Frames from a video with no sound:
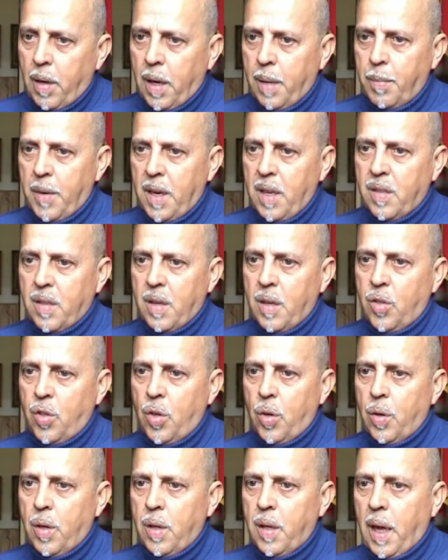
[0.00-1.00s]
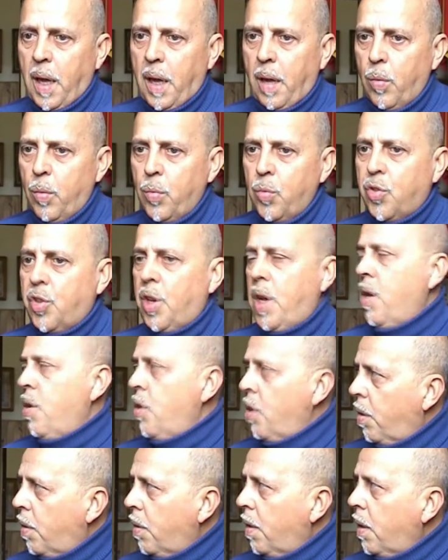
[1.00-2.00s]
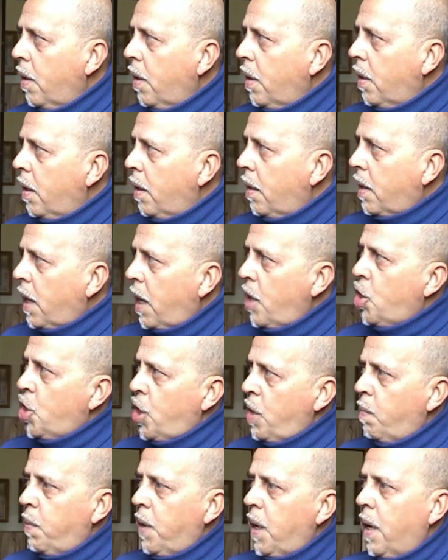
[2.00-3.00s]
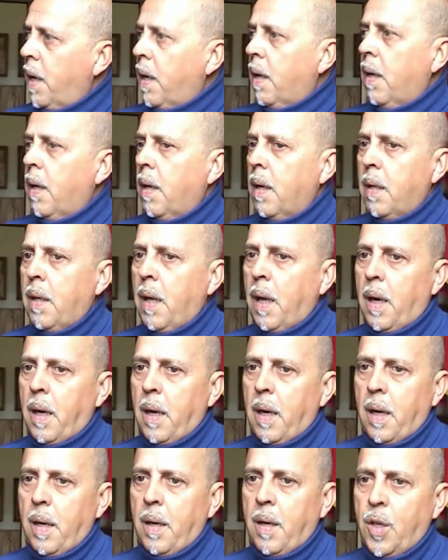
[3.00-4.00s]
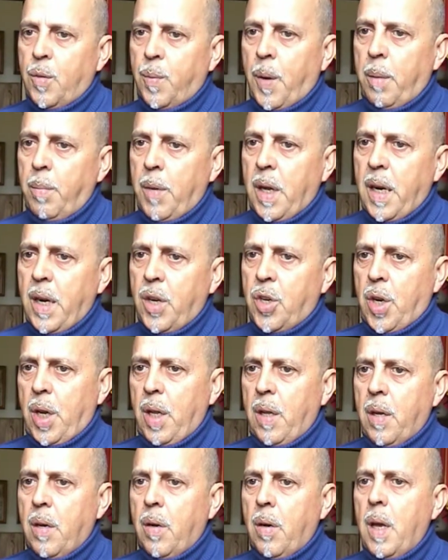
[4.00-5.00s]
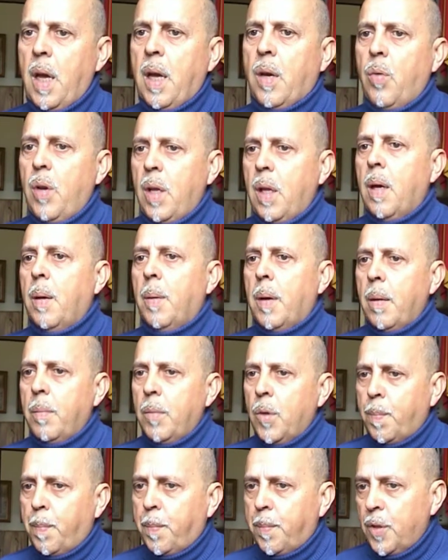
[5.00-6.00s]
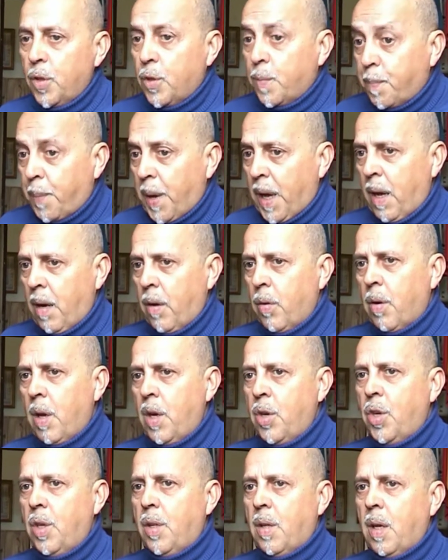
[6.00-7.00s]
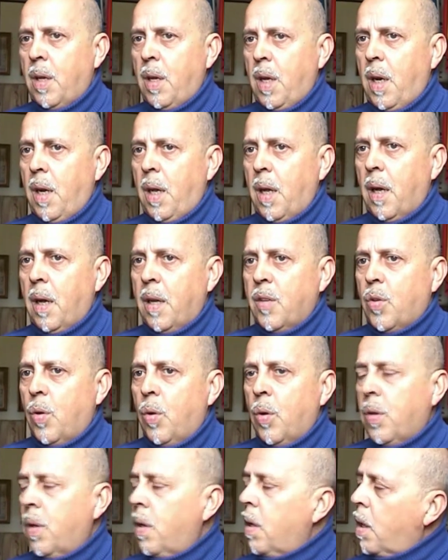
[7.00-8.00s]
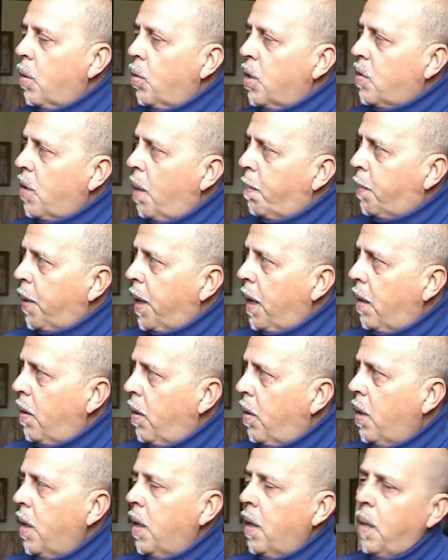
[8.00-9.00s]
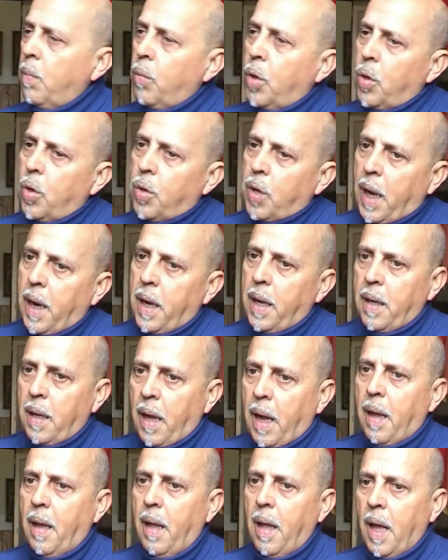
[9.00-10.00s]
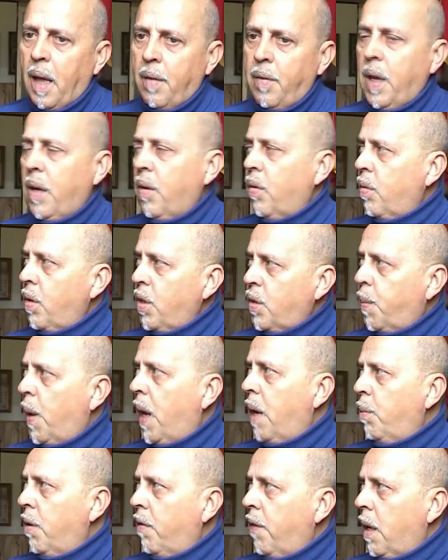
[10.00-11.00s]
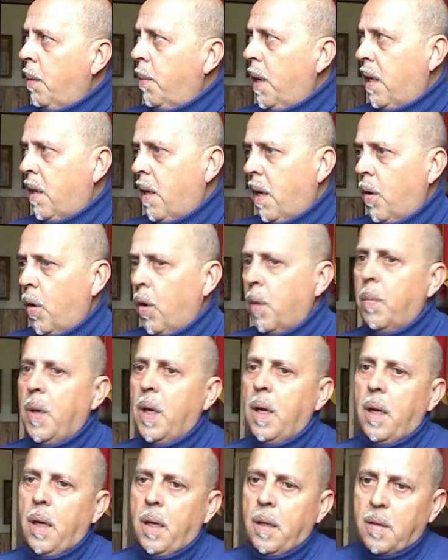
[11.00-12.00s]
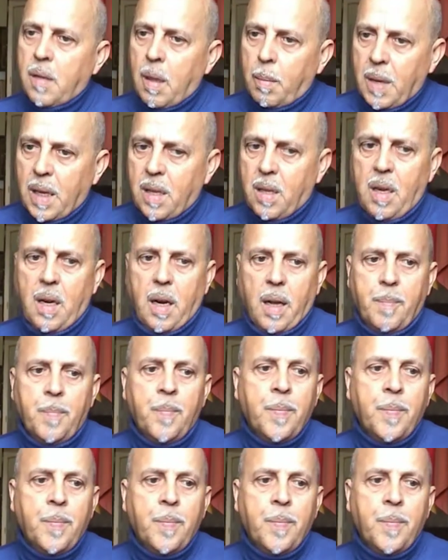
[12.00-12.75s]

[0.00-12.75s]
l'amministrazione dà un segno tangibile del risparmio energetico e quindi eh, spero che i cittadini ascoltino questo appello in modo tale da avere un risparmio veramente enorme e stamattina